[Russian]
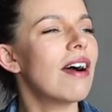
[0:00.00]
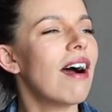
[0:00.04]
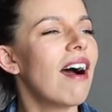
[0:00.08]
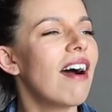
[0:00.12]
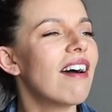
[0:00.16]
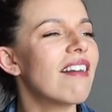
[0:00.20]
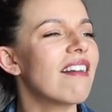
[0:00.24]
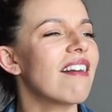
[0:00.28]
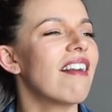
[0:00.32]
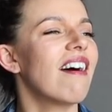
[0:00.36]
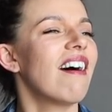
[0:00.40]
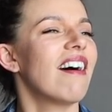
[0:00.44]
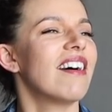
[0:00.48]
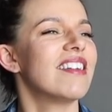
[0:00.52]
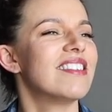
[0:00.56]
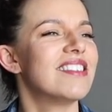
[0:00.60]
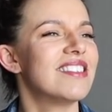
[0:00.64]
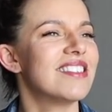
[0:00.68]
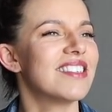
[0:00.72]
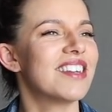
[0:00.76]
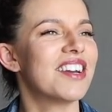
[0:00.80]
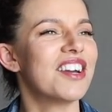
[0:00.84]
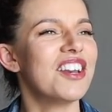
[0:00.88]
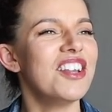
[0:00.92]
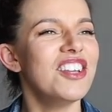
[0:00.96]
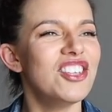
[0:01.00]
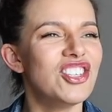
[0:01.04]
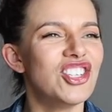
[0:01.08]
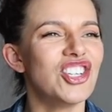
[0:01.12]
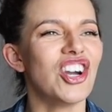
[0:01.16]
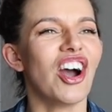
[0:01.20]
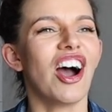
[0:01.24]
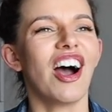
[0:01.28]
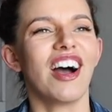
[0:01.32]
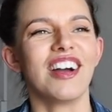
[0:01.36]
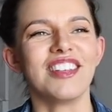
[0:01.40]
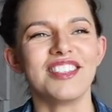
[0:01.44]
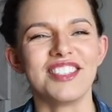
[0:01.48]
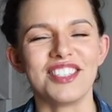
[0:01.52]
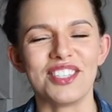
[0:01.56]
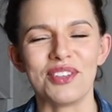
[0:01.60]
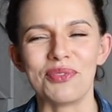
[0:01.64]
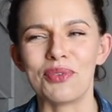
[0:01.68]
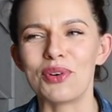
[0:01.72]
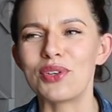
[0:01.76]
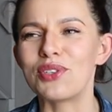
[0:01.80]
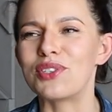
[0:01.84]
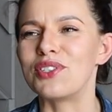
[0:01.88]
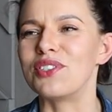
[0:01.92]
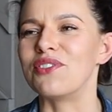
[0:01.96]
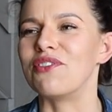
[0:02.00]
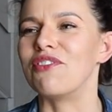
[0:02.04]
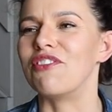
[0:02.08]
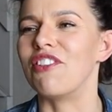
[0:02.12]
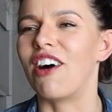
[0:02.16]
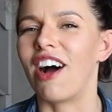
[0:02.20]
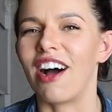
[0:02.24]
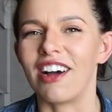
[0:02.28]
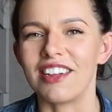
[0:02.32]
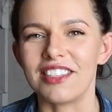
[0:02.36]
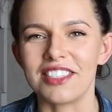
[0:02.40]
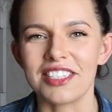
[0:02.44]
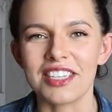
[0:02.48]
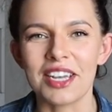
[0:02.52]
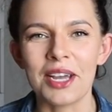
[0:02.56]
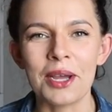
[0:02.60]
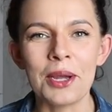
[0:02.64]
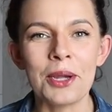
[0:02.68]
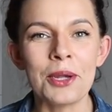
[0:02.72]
орать, кричать, его звать.